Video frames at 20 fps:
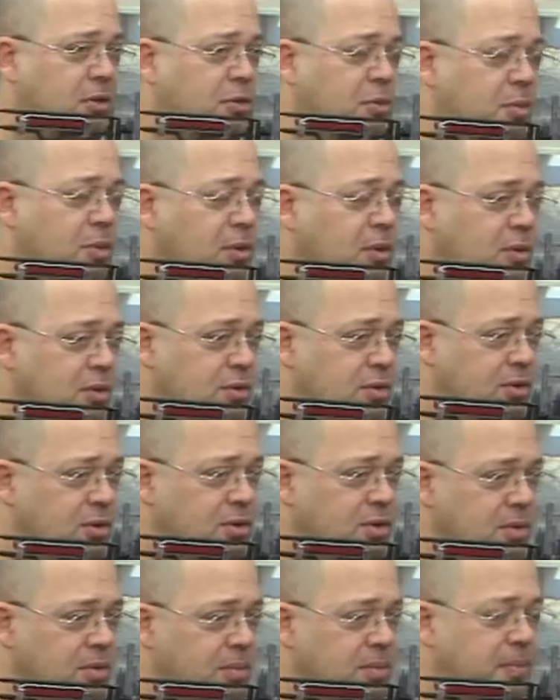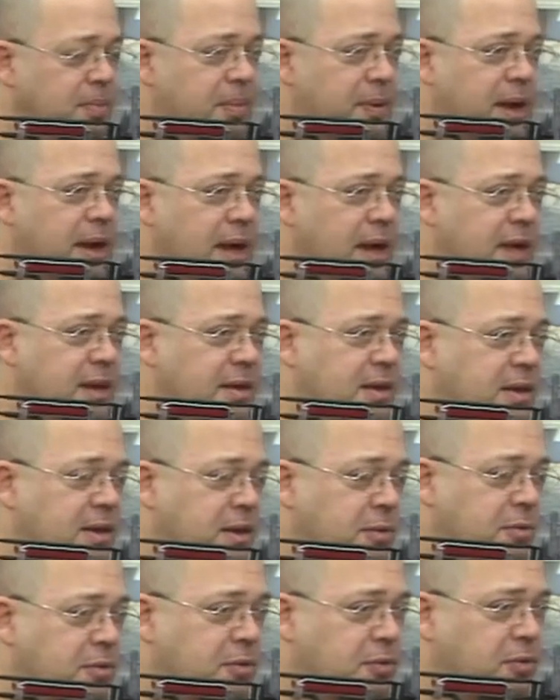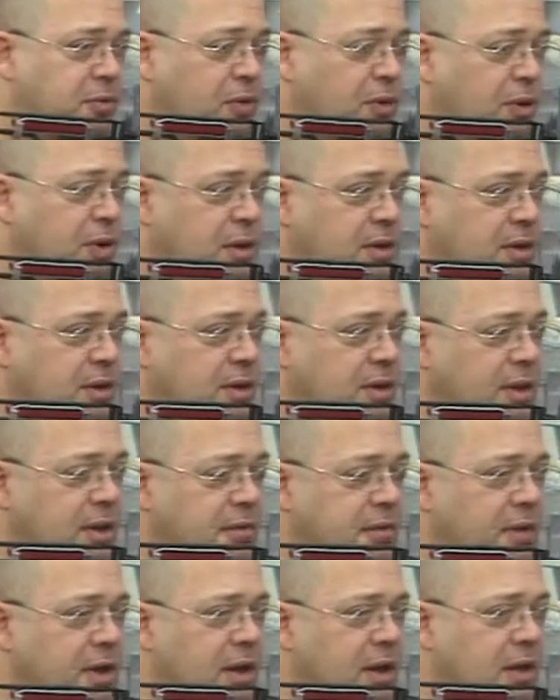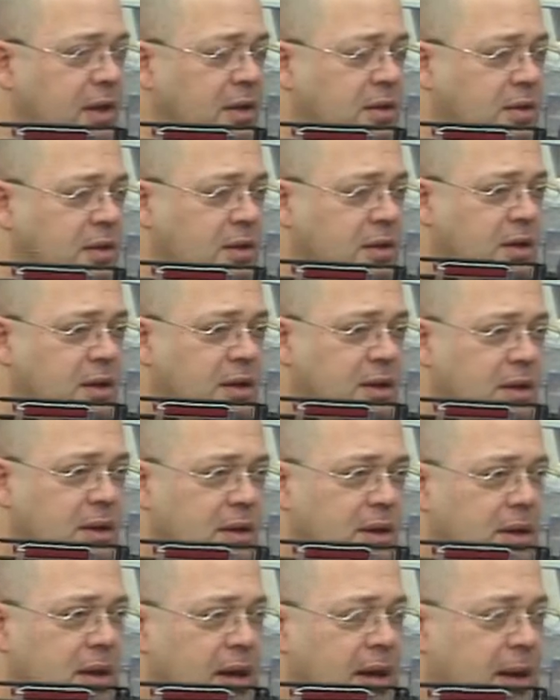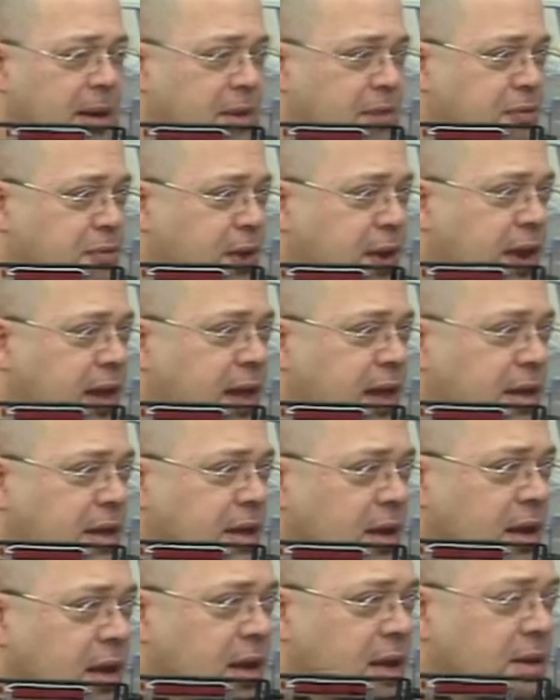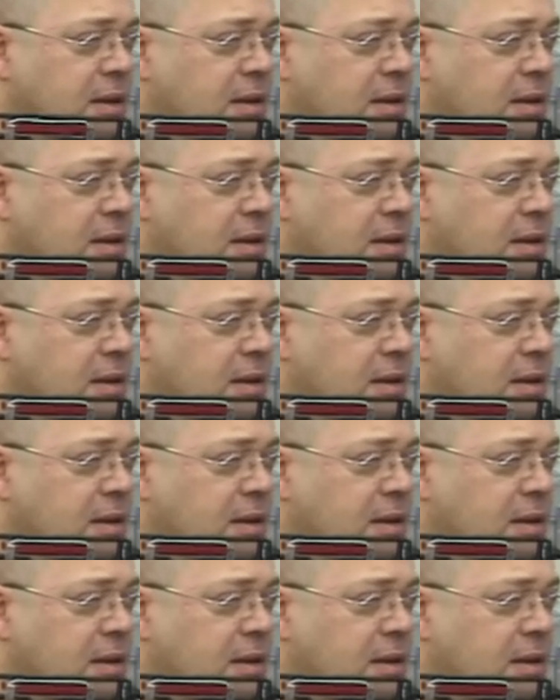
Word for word: do blues para esse tipo de folk assim que você está falando é diferente, né?